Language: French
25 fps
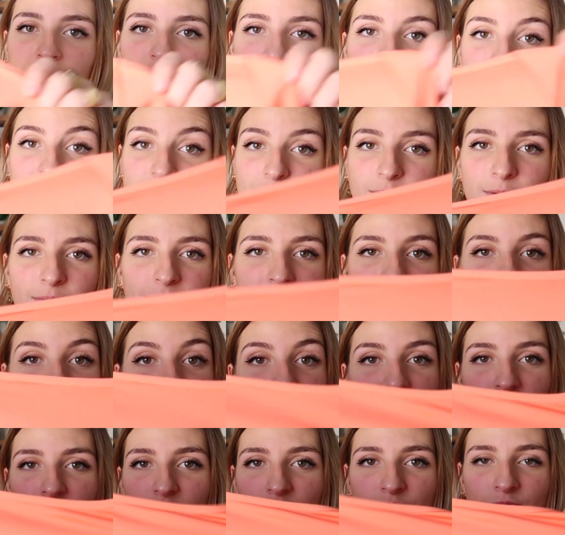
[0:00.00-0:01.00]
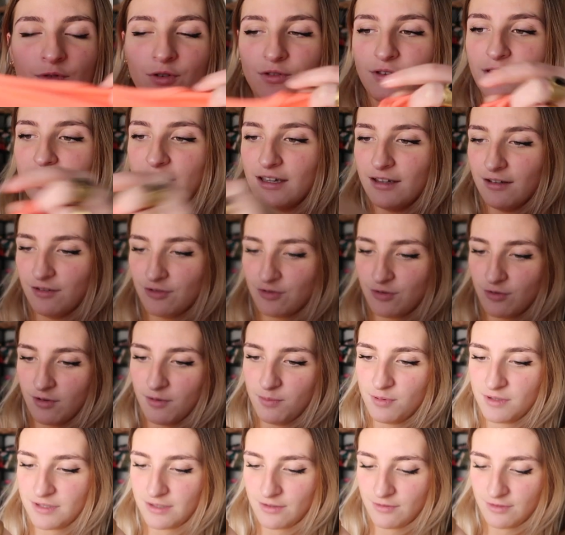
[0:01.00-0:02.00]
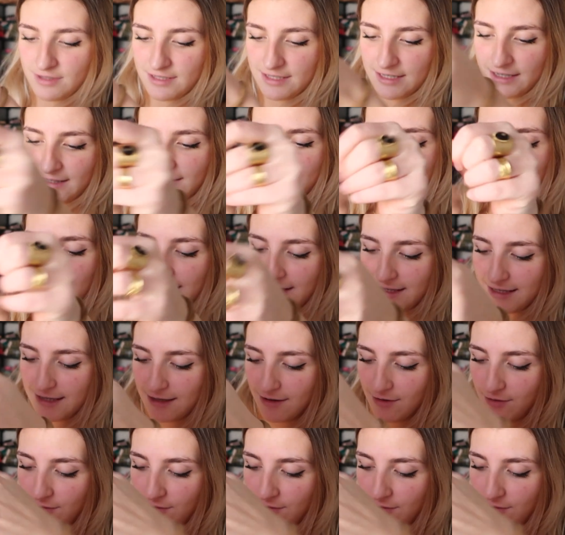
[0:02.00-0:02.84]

je sais même pas si je peux vous montrer en soi parce que c'est taqué